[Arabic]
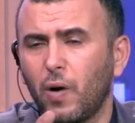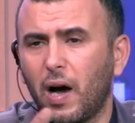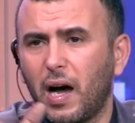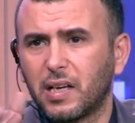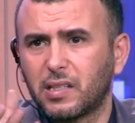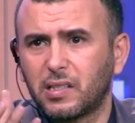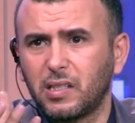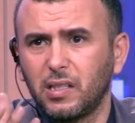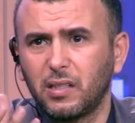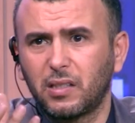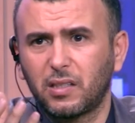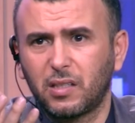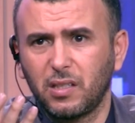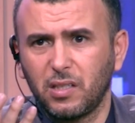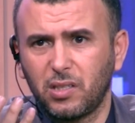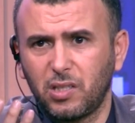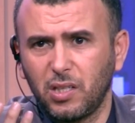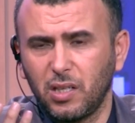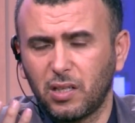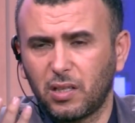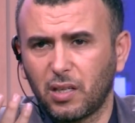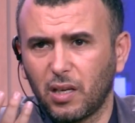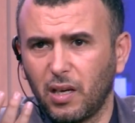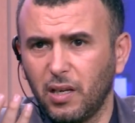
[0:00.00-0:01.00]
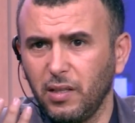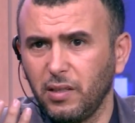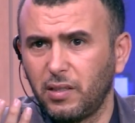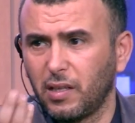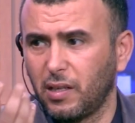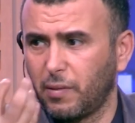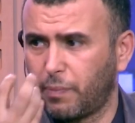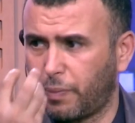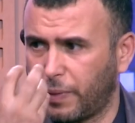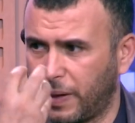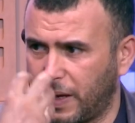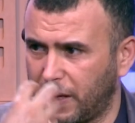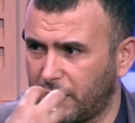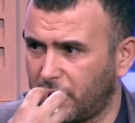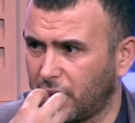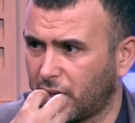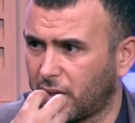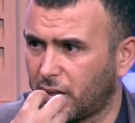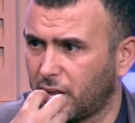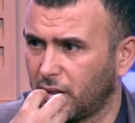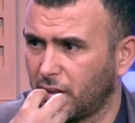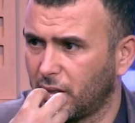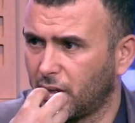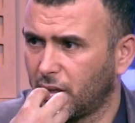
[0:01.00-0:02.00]
حسيت كي جيت انت
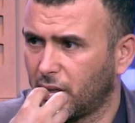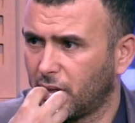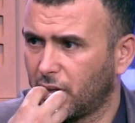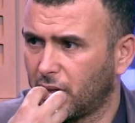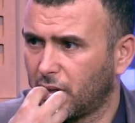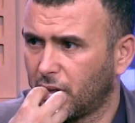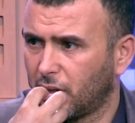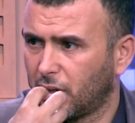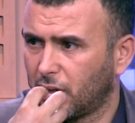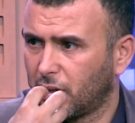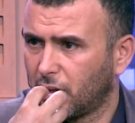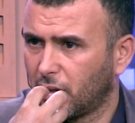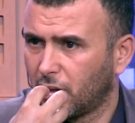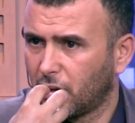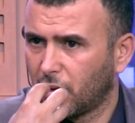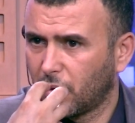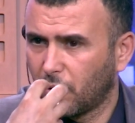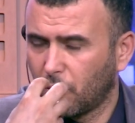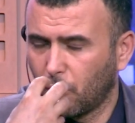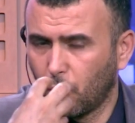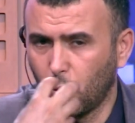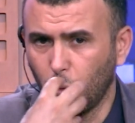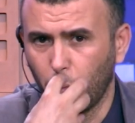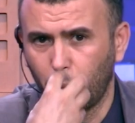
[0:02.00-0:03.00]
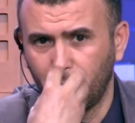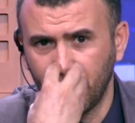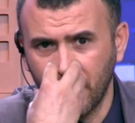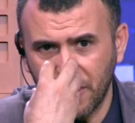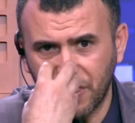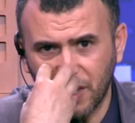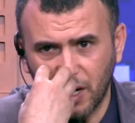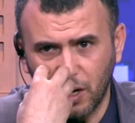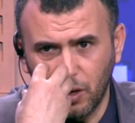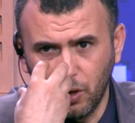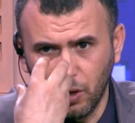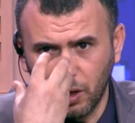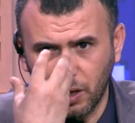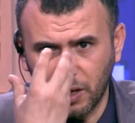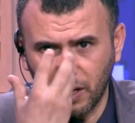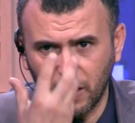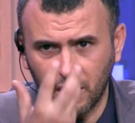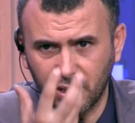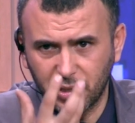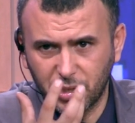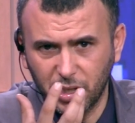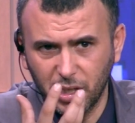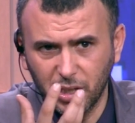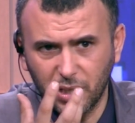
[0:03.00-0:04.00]
لبلادك وبنظره
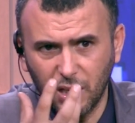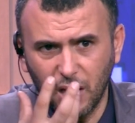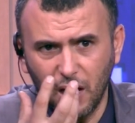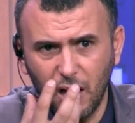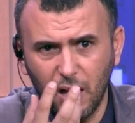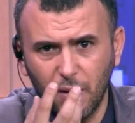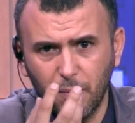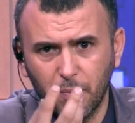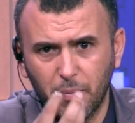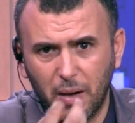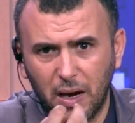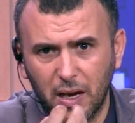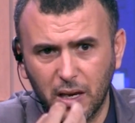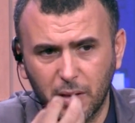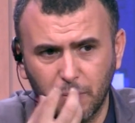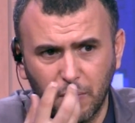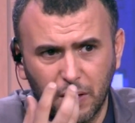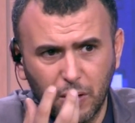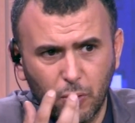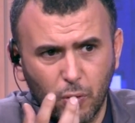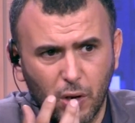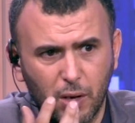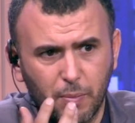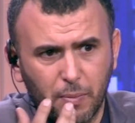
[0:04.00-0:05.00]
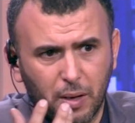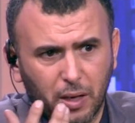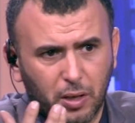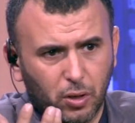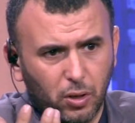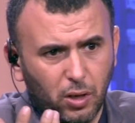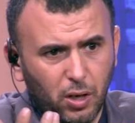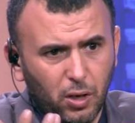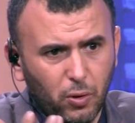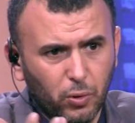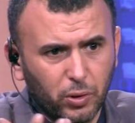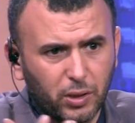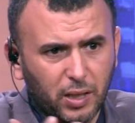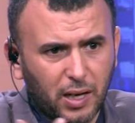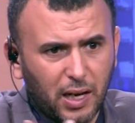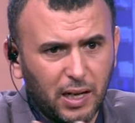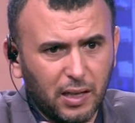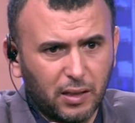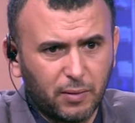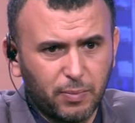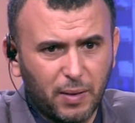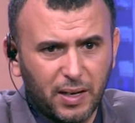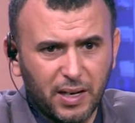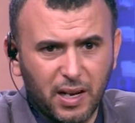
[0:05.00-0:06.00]
اخرى جيتها مع ايمانويل ماكرون
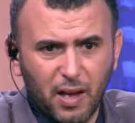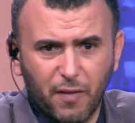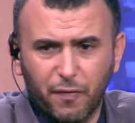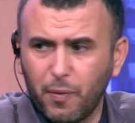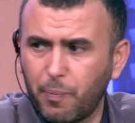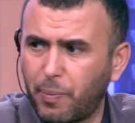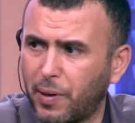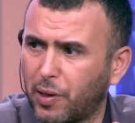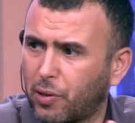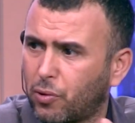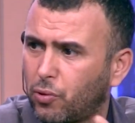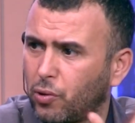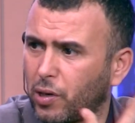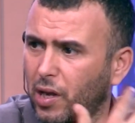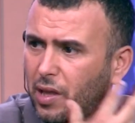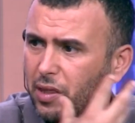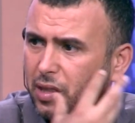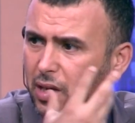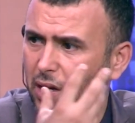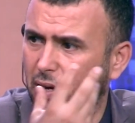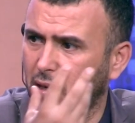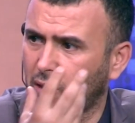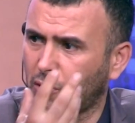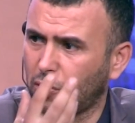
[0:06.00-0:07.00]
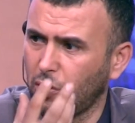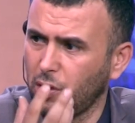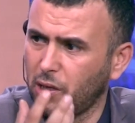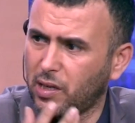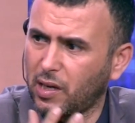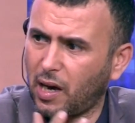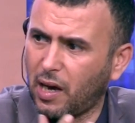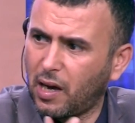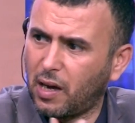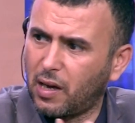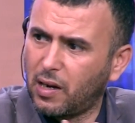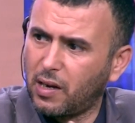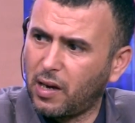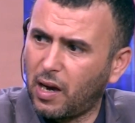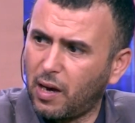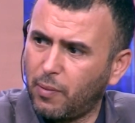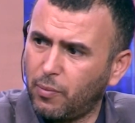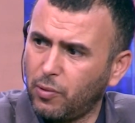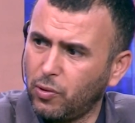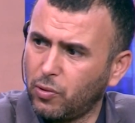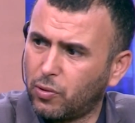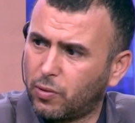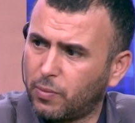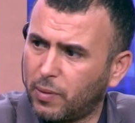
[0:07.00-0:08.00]
ودخلت معناها في الباركور هذاك الكل اللي
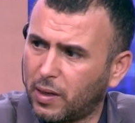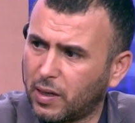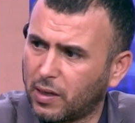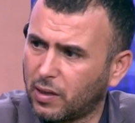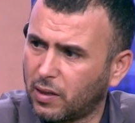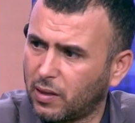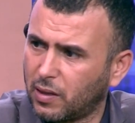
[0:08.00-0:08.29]
عملوه معناها.